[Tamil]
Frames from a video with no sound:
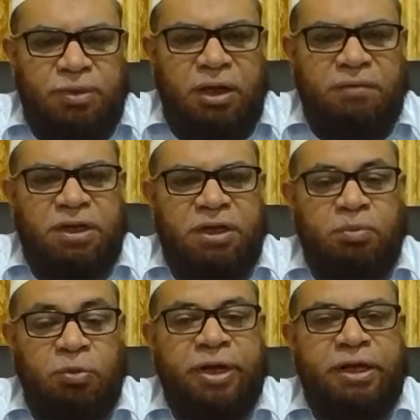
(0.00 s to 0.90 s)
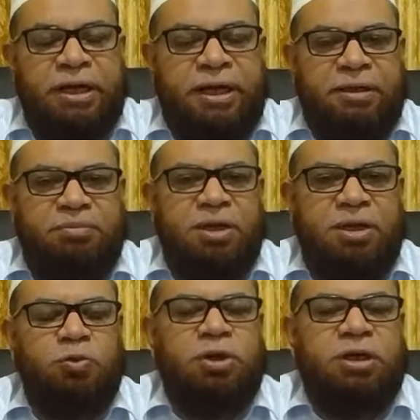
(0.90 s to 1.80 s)
நவீன முறைகளை
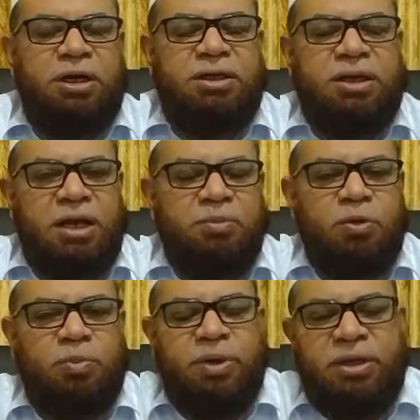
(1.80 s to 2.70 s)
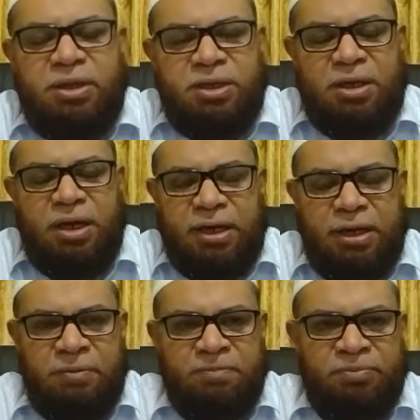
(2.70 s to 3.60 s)
மருத்துவர்கள் இன்று
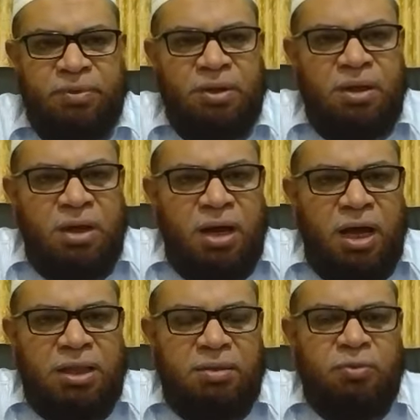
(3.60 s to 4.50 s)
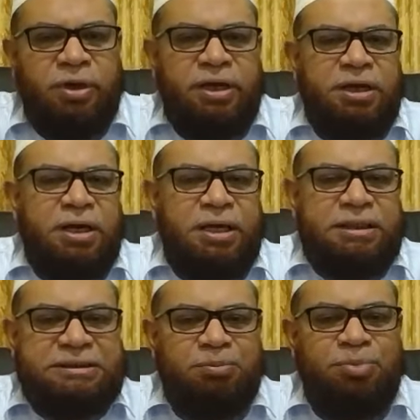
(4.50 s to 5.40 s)
அறிமுகப்படுத்தியிருக்கிறார்கள் அந்த முறைகளை
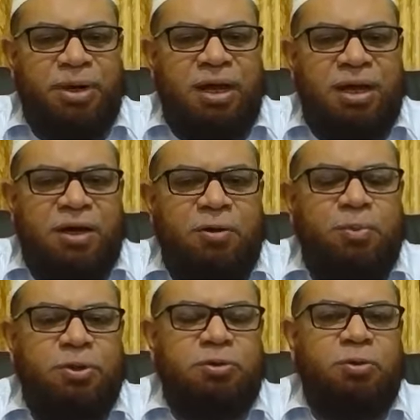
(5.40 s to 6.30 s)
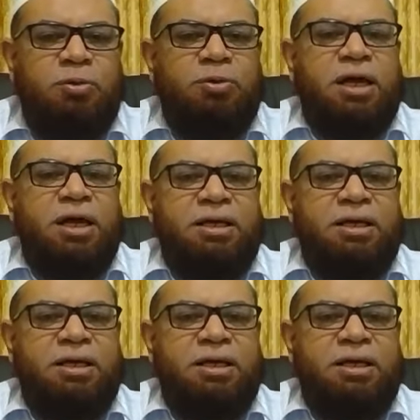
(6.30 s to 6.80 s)
சிம்பிளாக நாம் புரிந்து கொள்வதாக